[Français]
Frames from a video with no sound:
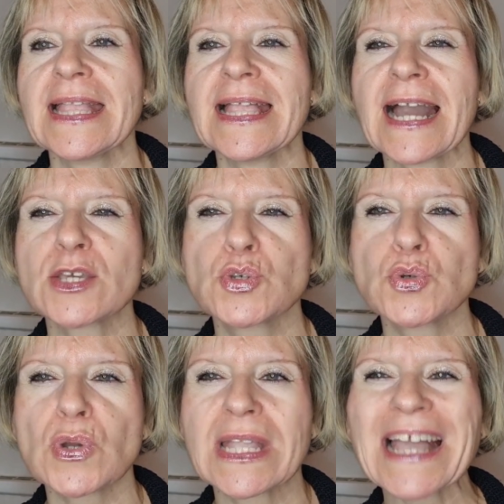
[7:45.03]
la
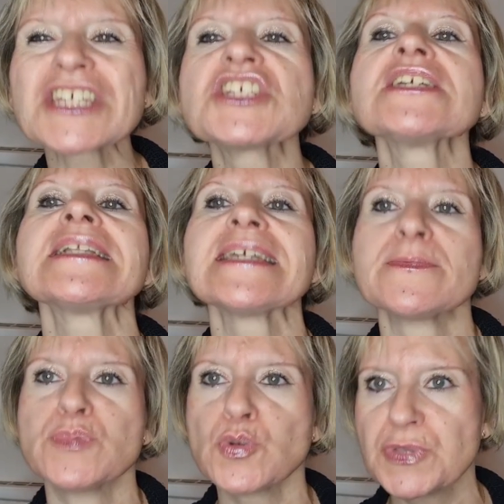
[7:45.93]
cure La
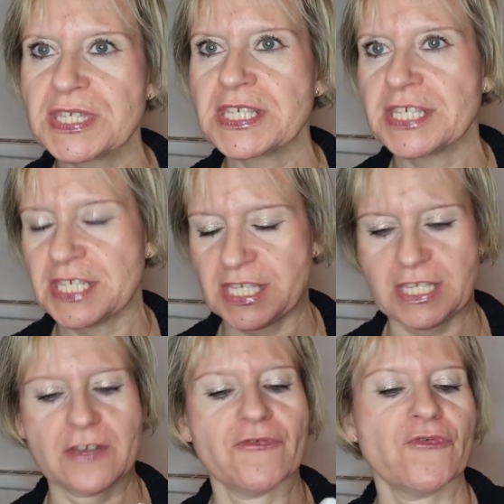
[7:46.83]
Beauty.
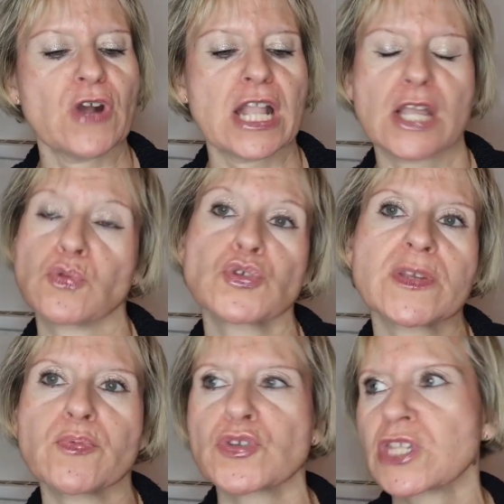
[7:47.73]
Voilà, donc
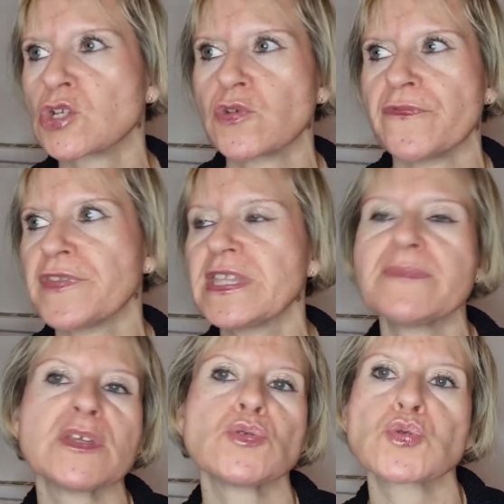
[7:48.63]
c'est pour ça que je
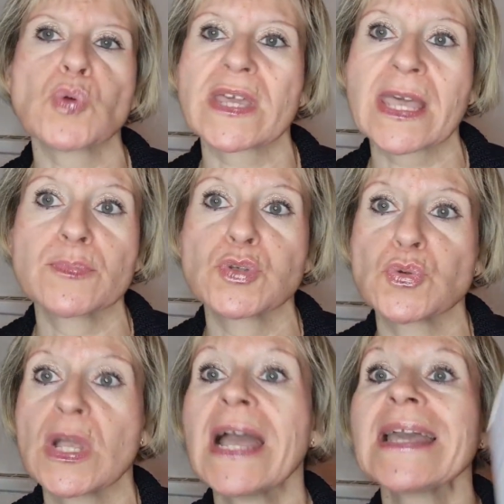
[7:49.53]
finis mes deux trois
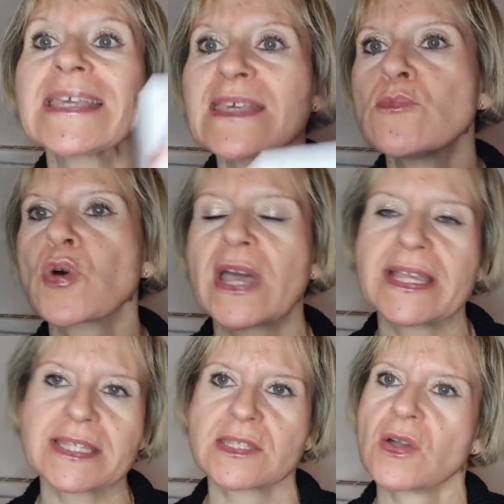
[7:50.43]
capsules qui me
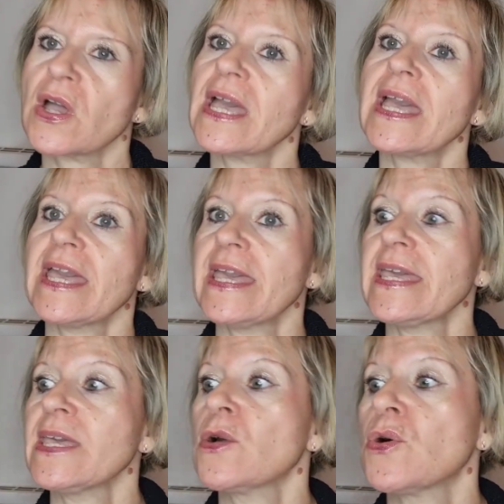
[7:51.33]
restent
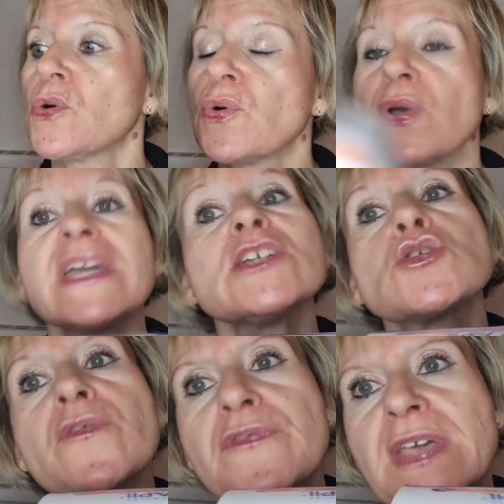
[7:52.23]
et, euh, et
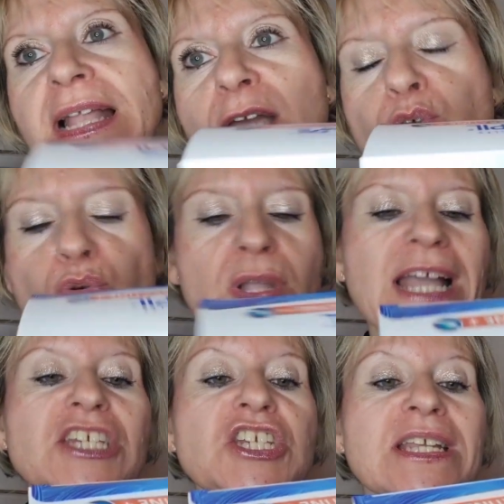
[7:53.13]
je fais la cure
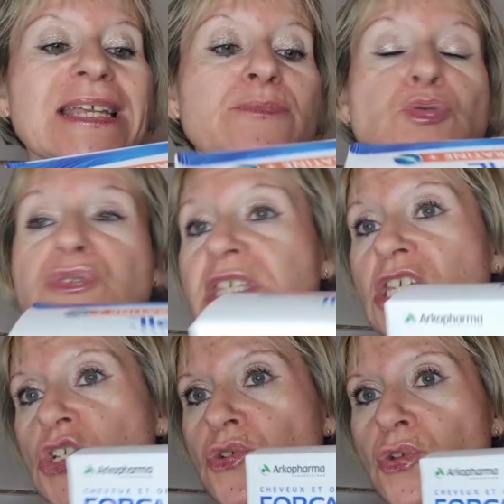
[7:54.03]
La
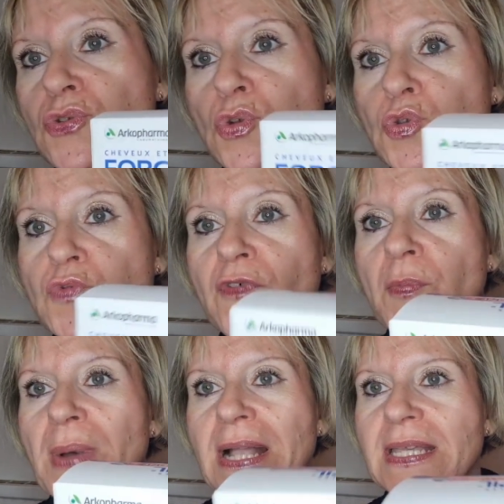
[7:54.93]
Beauty, j'en entends
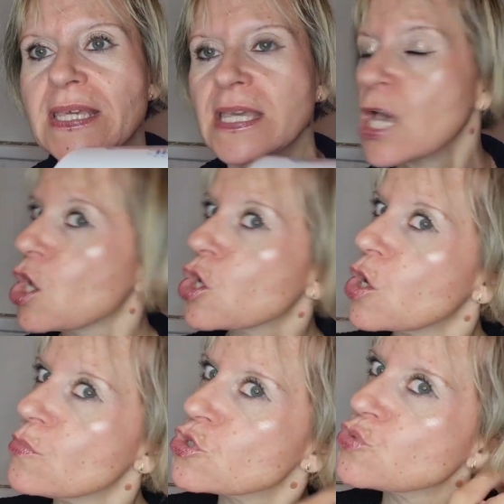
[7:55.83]
souvent parler.
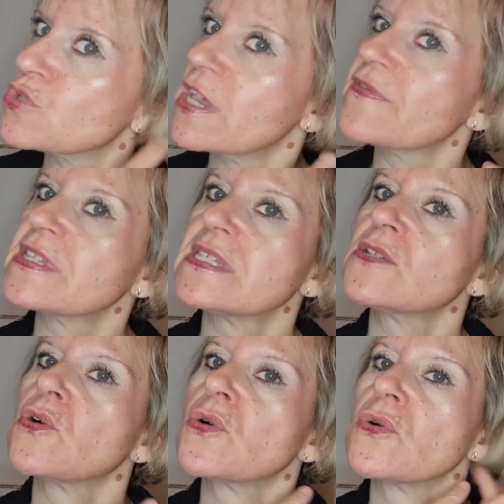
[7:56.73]
Comme je vous avais dit
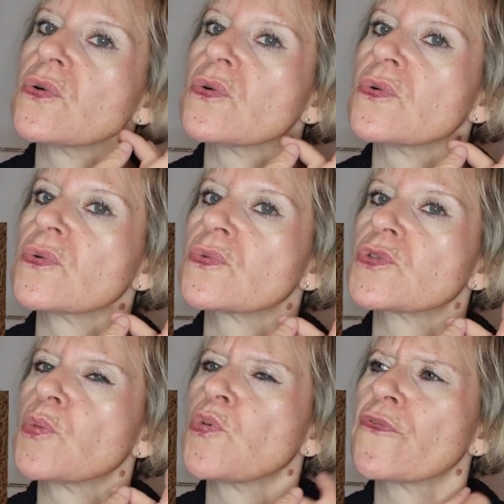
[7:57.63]
dans,
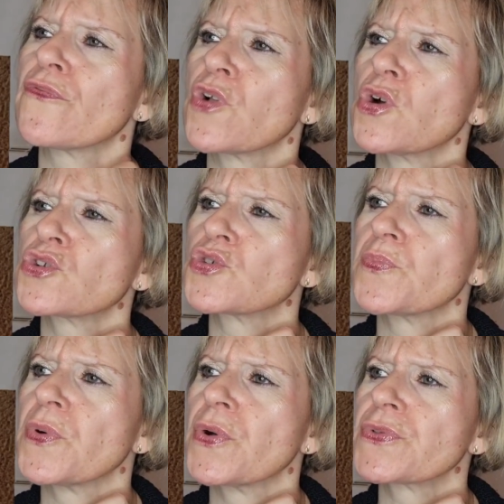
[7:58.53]
dans mon vlog, je
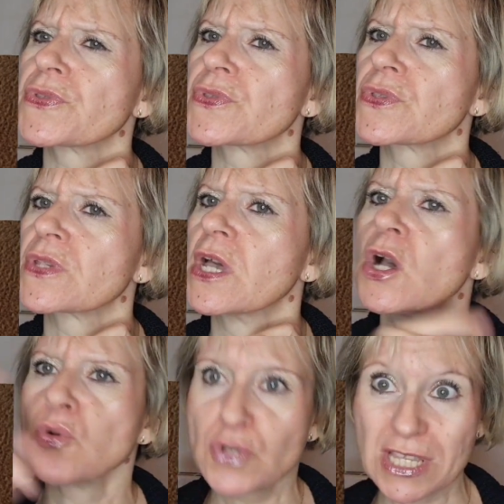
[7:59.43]
pense,
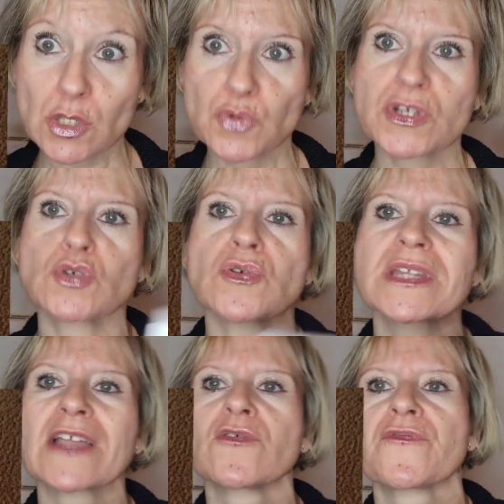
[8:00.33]
c'est celui que je suis en
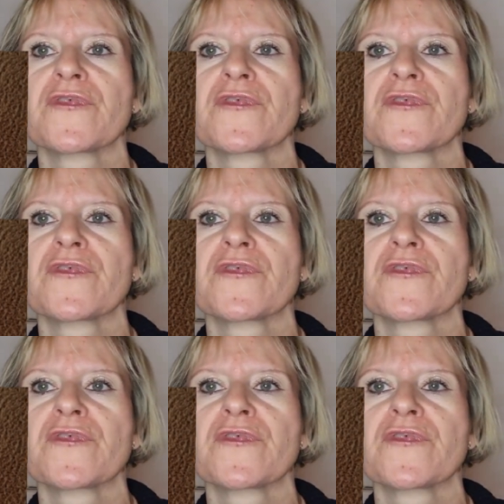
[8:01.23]
train de